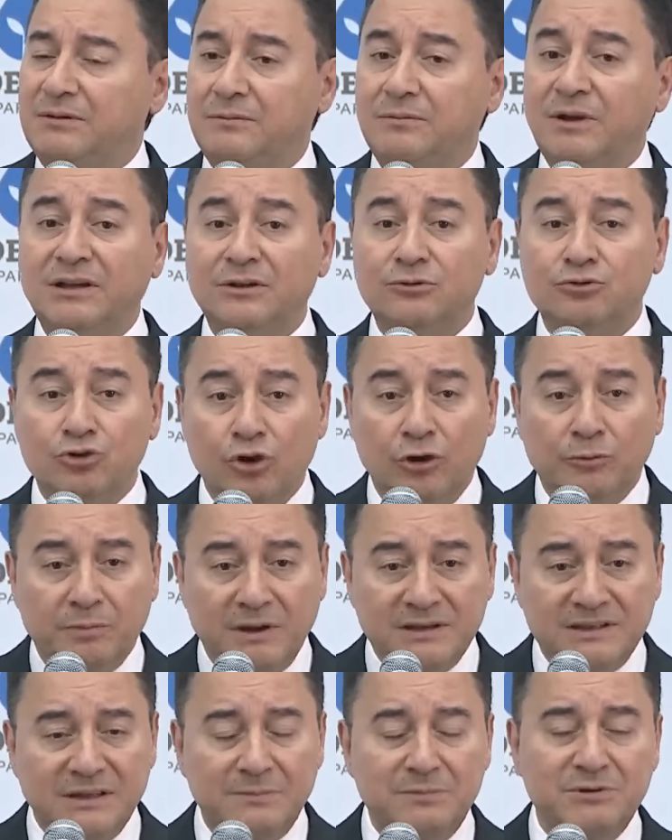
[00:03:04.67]
Bakın çok
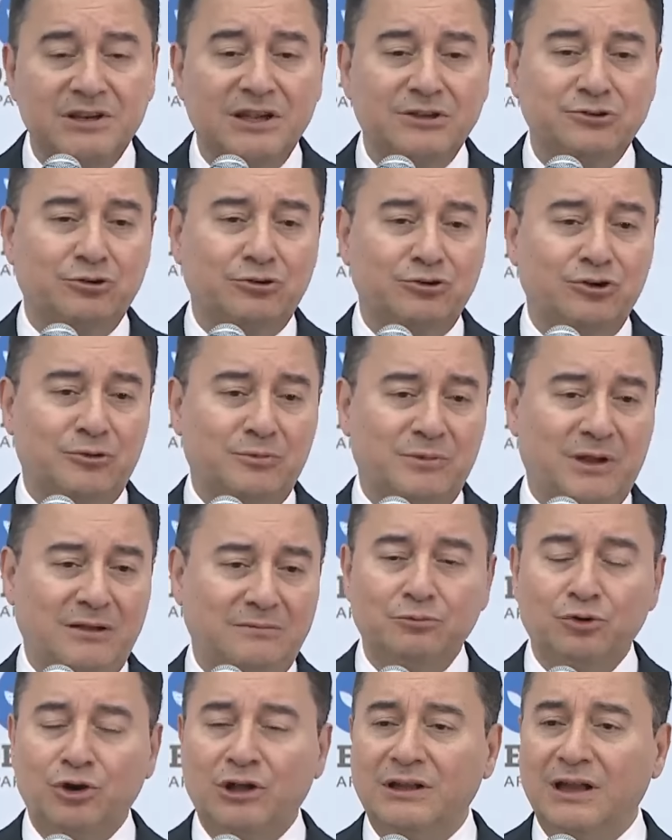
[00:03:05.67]
basit bir şey soruyorum ya.
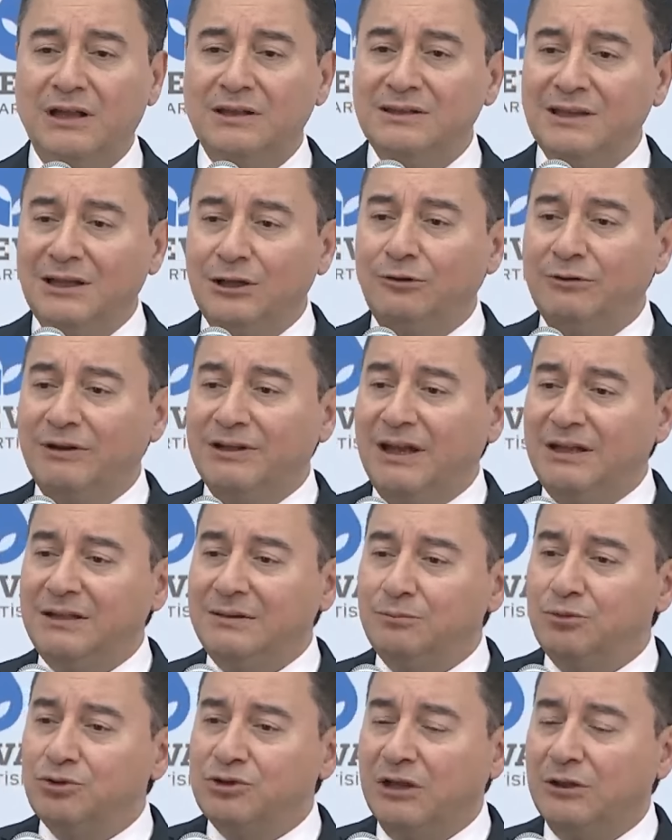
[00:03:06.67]
Buradan,
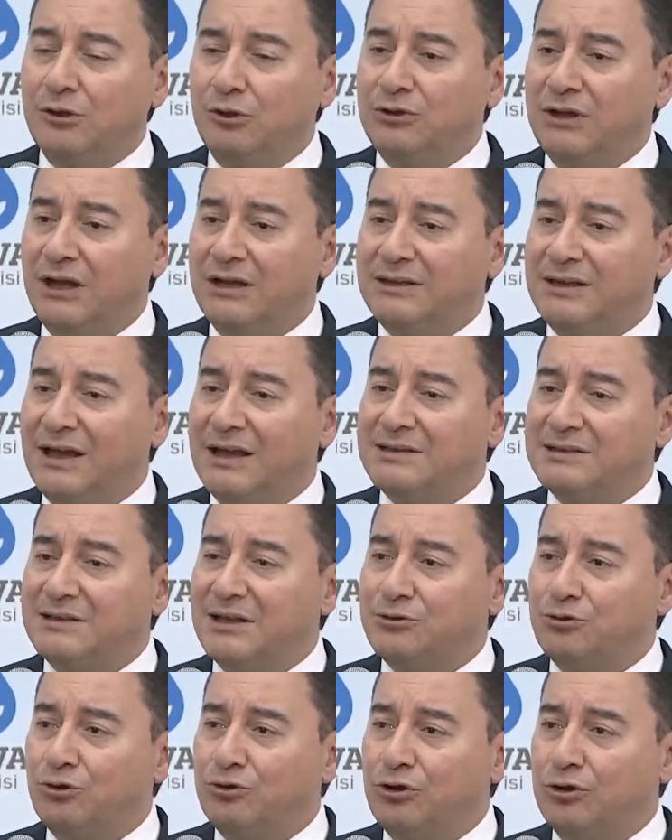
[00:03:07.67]
Yalova'dan, bu salondan
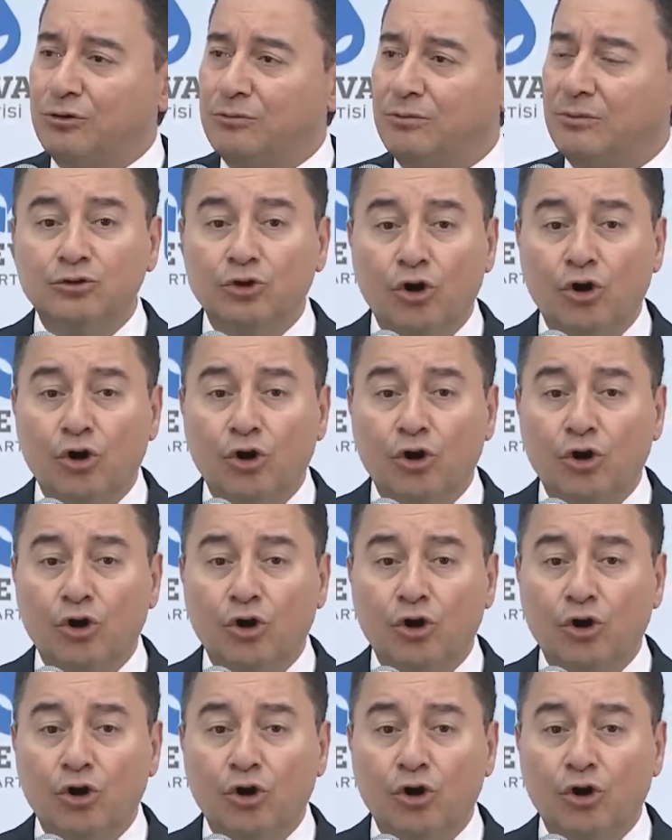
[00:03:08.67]
kendisine soruyorum.